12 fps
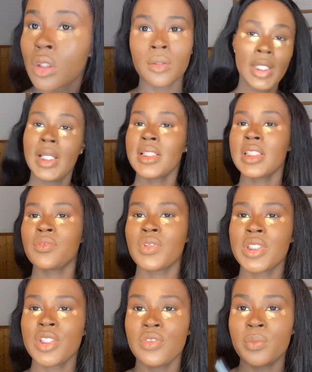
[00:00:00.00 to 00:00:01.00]
Et là, cette
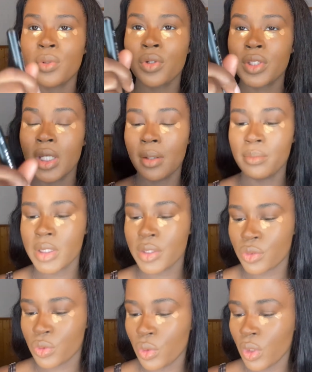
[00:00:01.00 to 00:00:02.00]
fois-ci, je vais prendre un
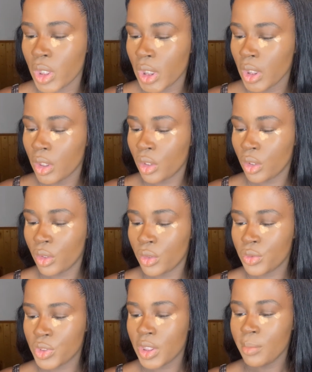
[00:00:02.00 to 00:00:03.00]
pinceau euh,
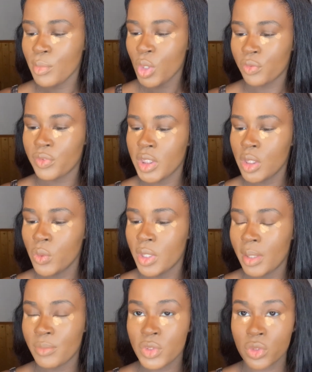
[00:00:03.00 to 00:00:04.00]
de chez Morphe, le
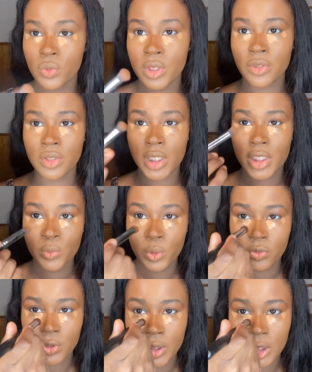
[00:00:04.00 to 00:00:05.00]
M173, pour
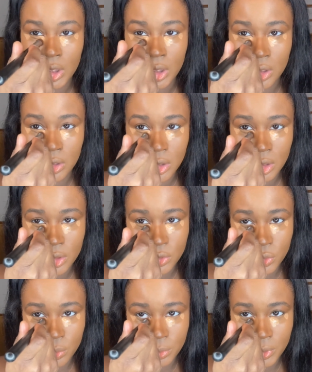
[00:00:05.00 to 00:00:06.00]
venir
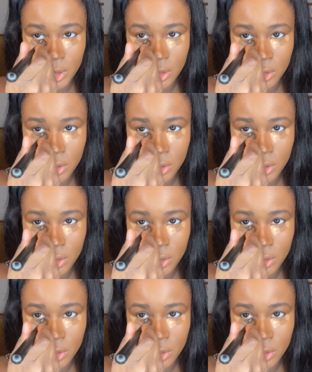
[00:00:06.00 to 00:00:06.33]
estomper